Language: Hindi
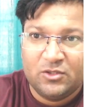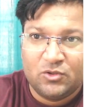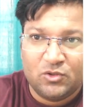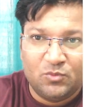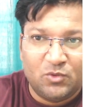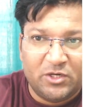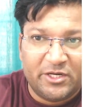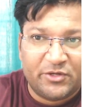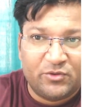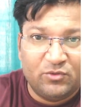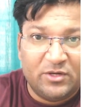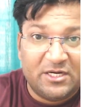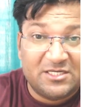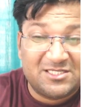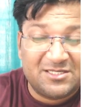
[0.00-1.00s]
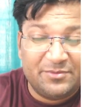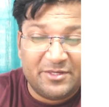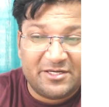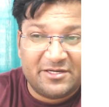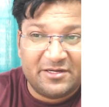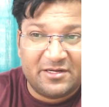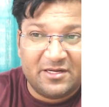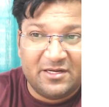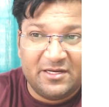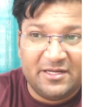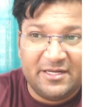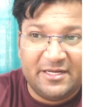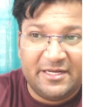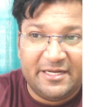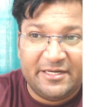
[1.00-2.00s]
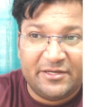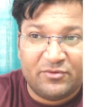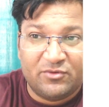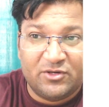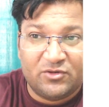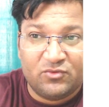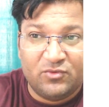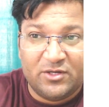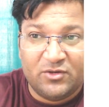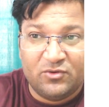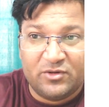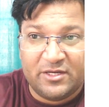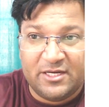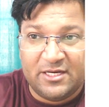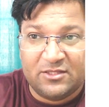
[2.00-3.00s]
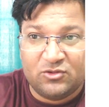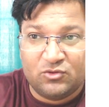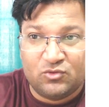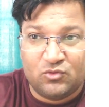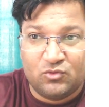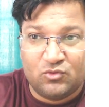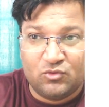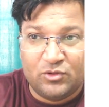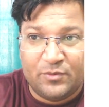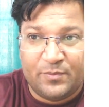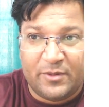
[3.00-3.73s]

तो मोलिक्यूल अनसिमेट्रिकल है एन इक्वल टू वन हो गया तो टू टू